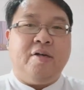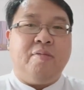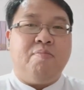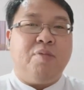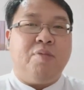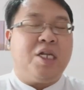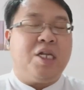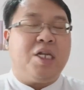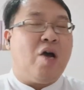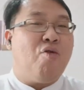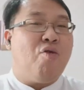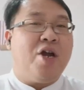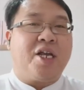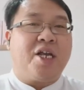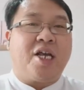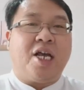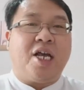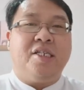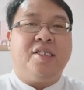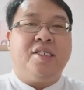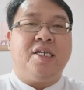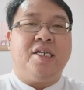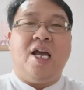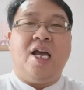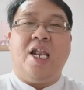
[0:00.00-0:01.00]
menawarkan
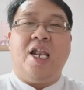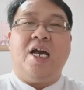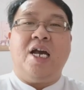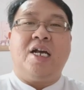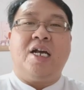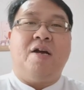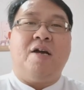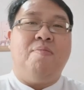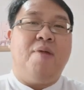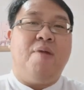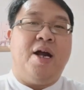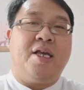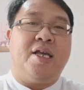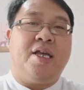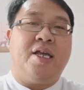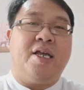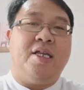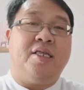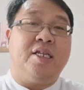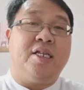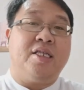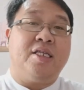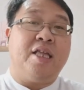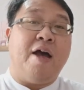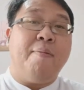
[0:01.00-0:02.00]
segala
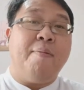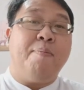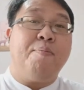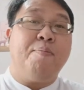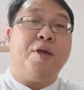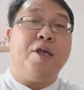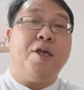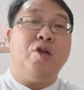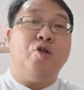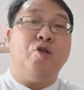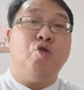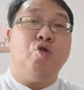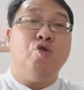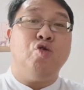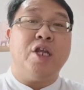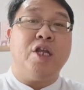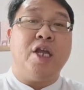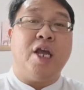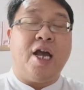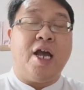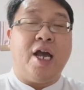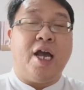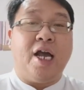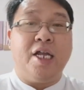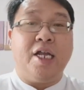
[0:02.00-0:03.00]
kebahagiaan, tetapi
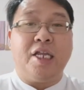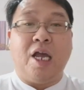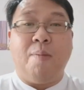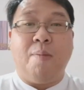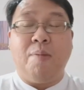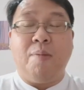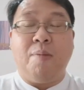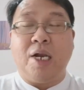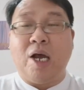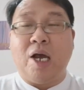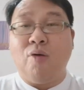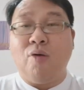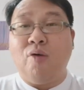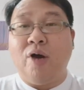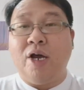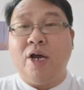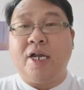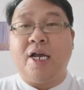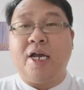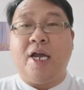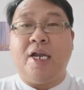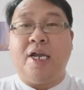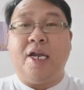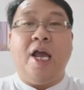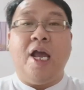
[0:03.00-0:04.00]
dunia hanya
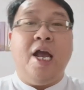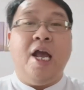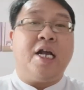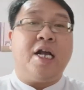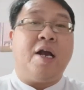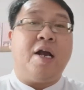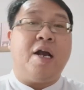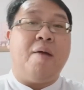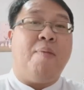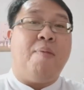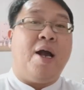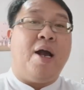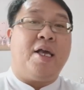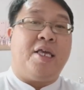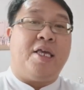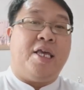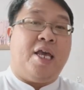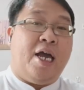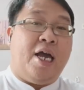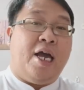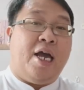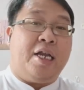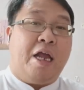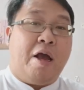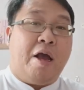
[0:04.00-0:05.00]
menawarkan
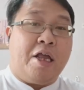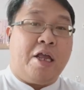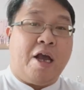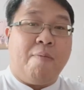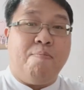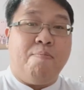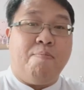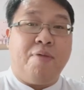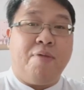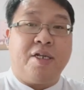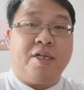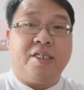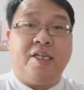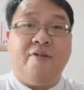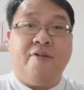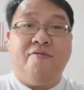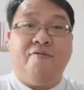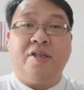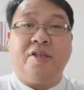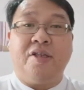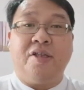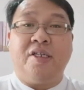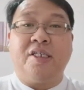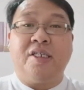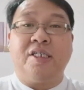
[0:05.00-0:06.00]
kebahagiaan yang
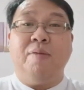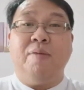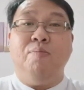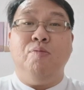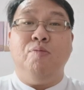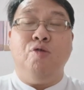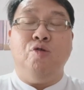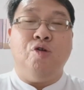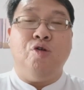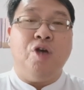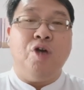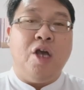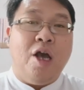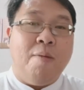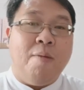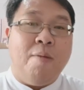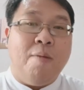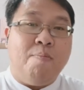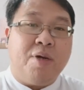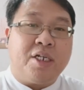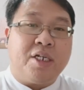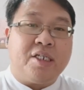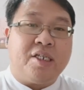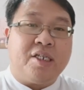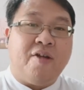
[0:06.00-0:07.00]
bersifat semu,
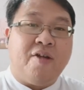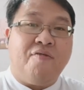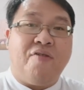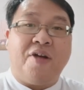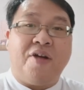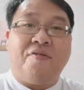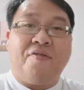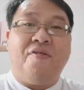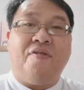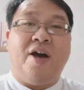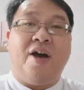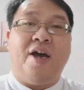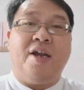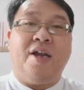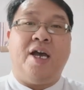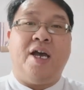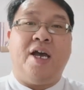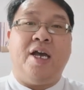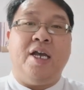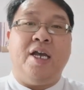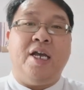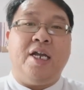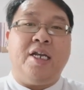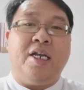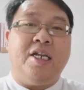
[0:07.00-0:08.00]
bersifat
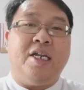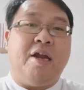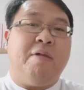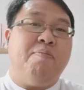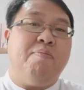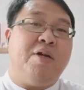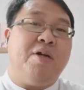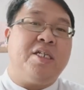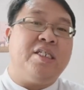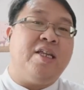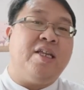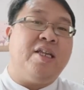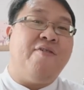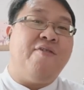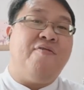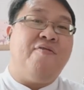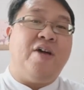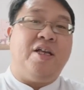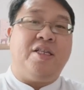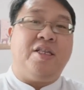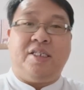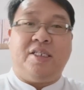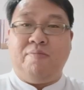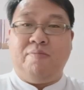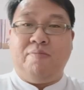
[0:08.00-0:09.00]
fana, dan
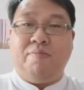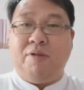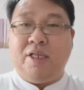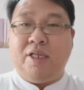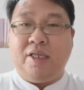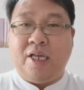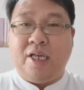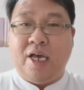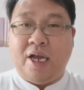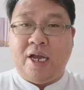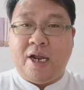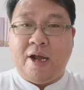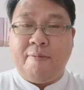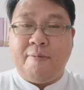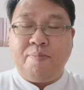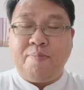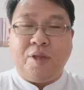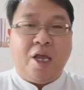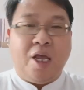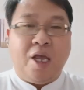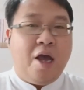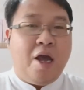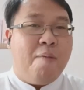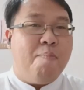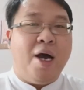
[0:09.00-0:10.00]
bersifat sementara.
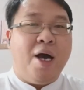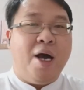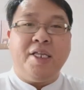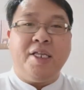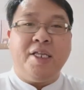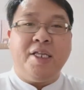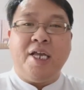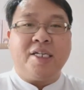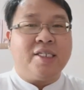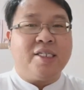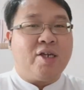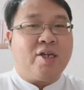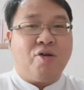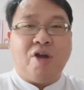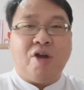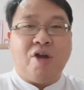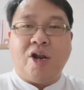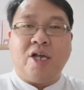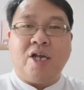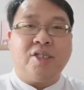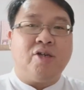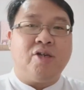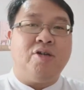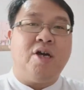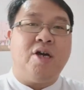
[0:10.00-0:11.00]
Banyak
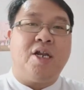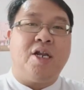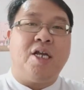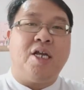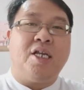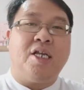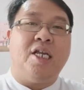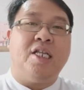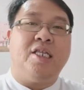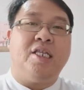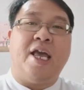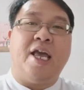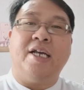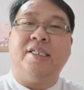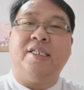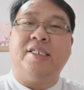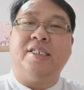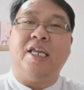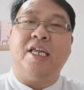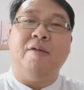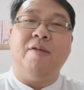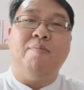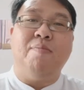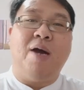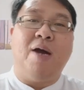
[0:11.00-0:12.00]
saudara-saudara kita yang
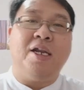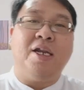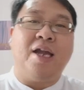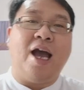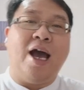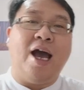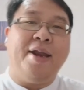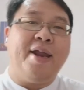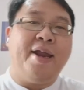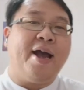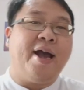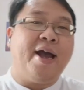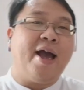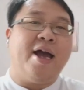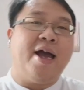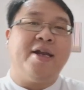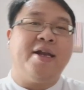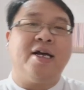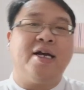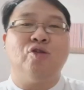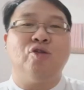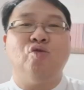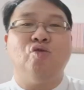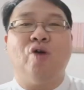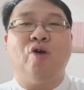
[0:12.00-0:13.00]
seiman,
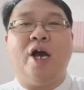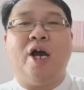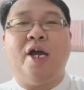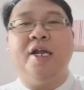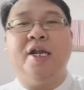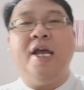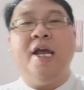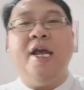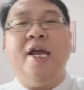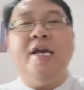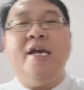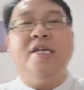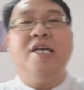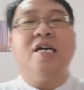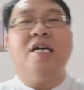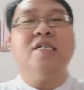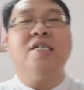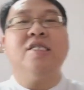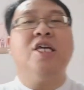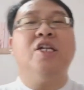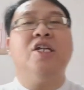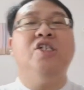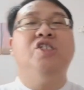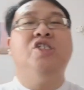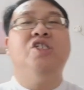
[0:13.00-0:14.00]
anak-anak Tuhan yang
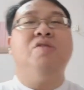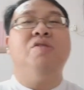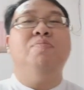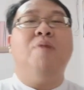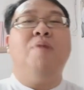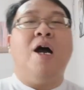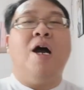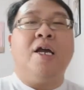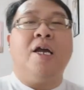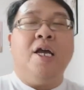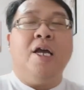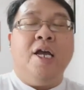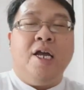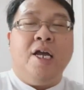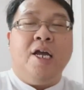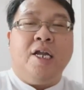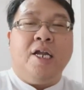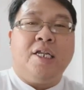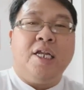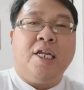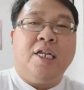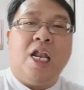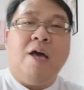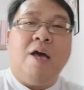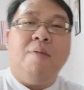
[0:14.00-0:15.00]
terjebak
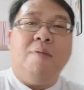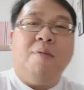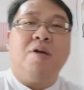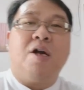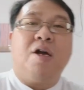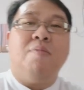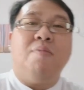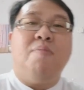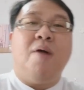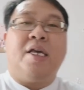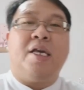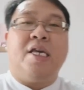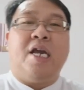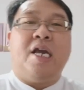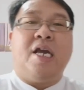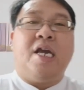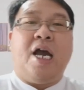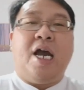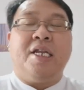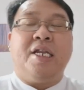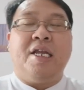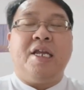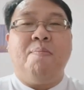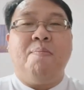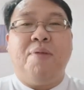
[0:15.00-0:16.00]
di dalam
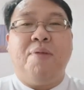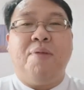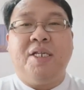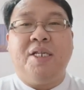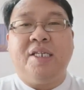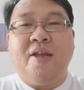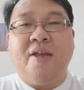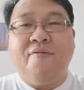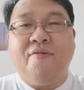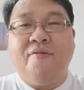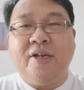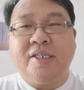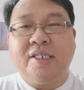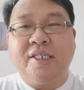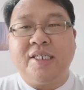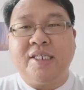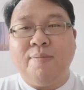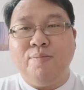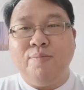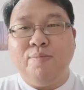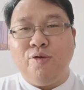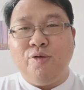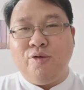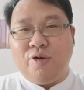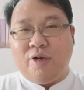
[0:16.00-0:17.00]
kebahagiaan yang bersifat
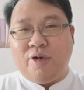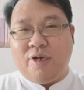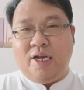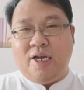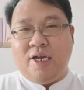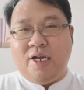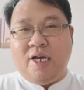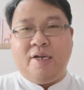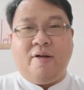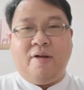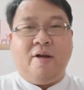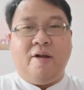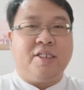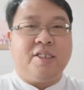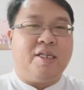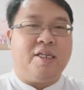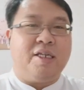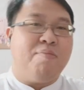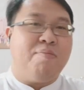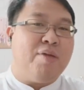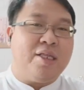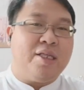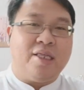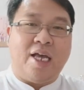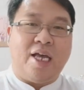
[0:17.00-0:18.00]
semu dan
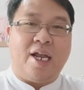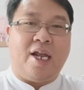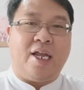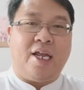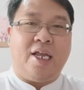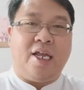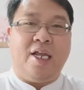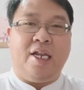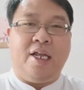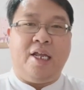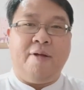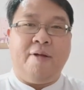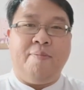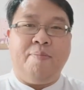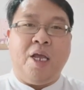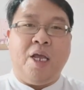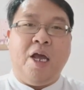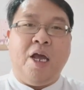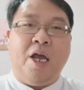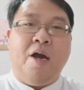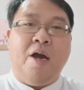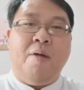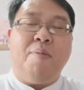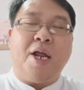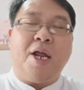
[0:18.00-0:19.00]
sementara ini.
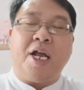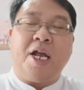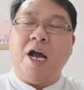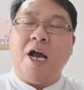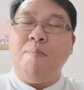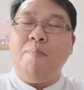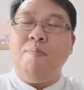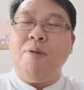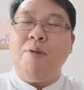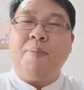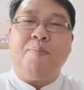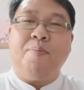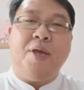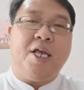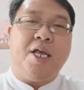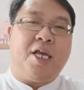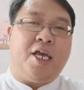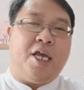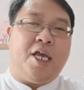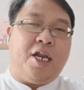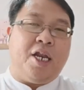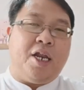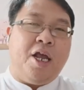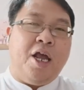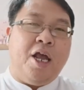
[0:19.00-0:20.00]
Mereka
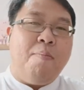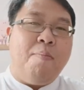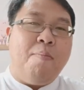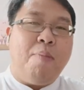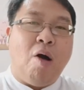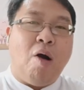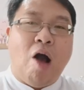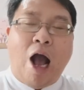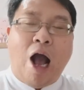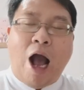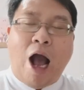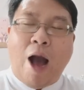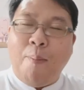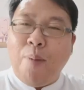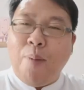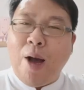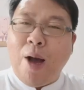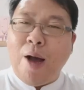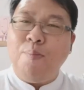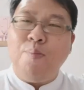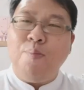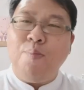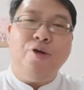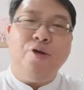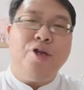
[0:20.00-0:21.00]
berpikir bahwa
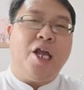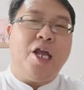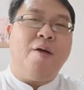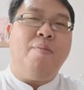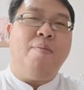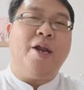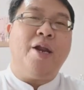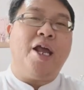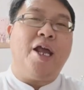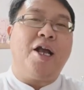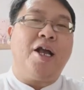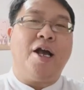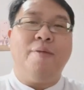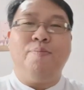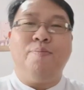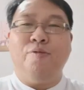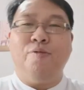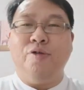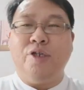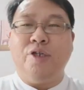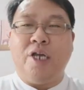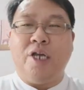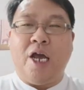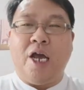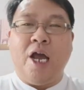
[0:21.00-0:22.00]
apapun yang mereka
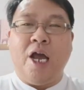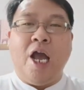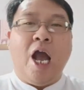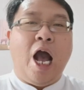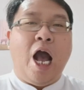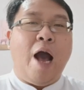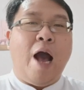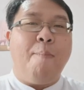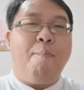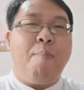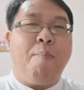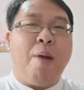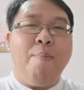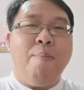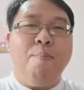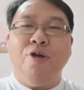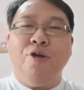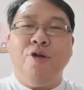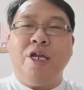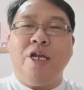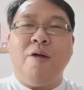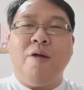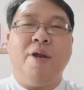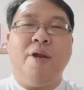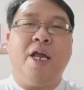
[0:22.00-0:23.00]
punya,
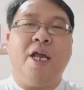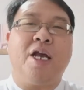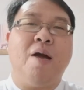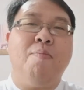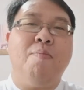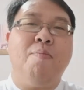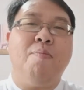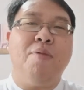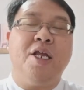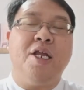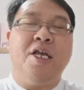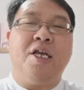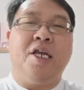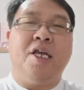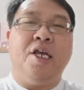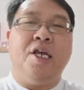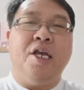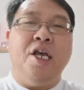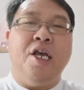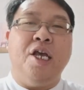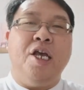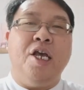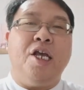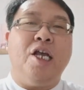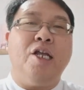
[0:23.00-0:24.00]
apapun yang mereka miliki,
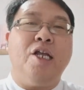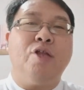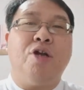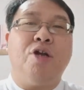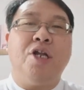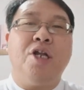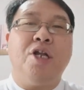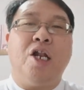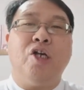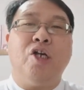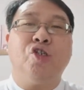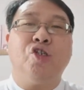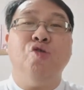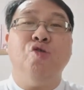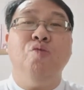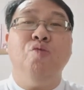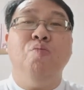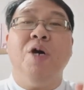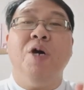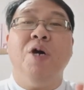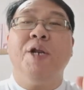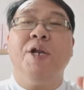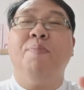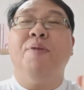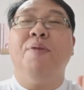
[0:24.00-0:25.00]
itu adalah
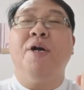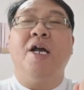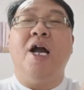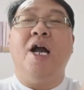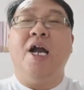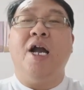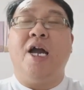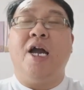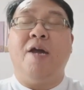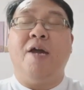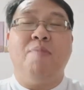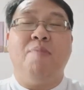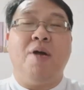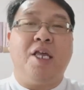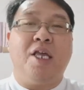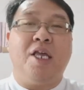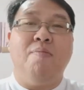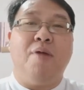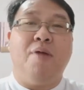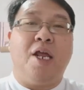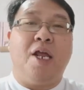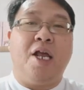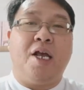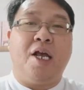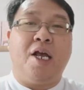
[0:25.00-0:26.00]
sumber pegangan bagi
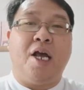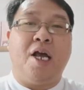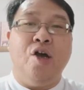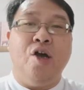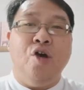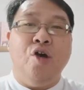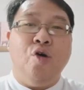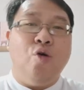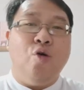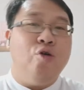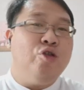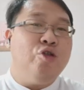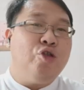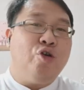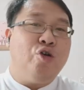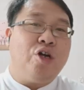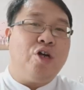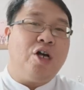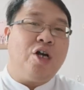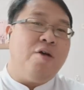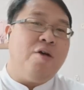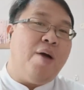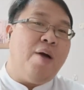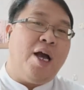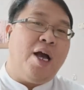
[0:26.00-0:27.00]
mereka untuk
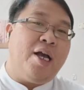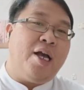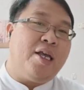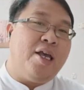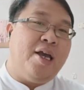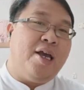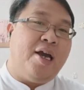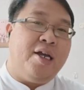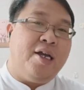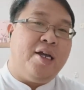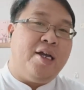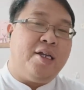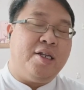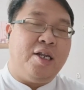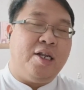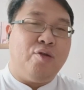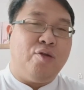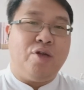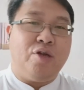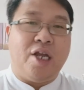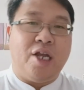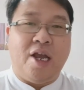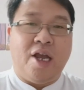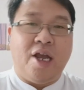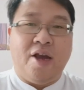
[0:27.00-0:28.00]
kebahagiaan di
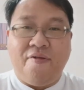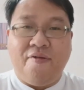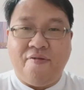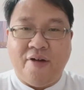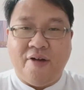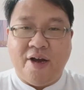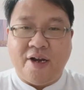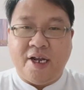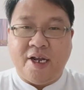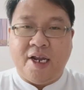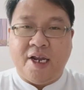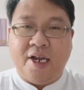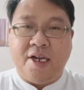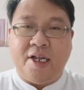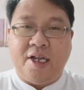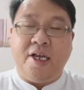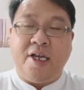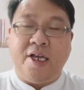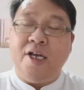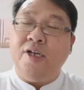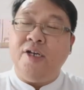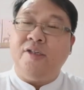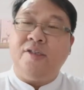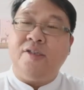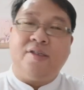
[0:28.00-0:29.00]
dunia yang fana ini.
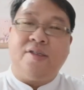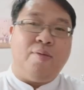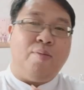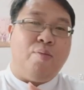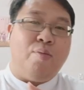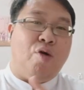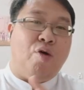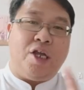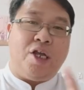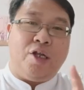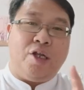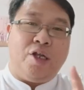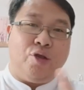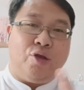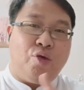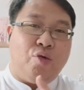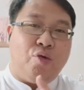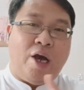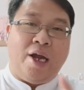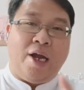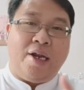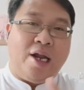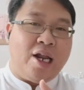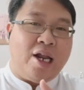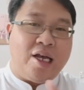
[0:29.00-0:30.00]
Semua itu
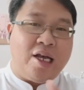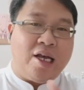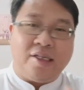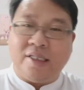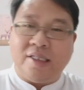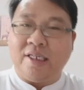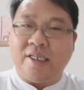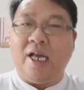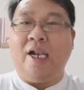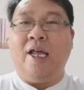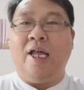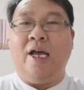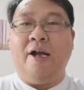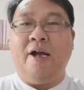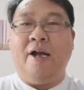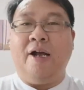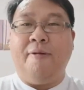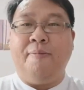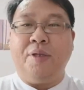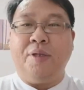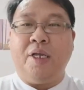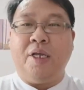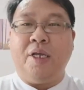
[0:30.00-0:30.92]
adalah salah.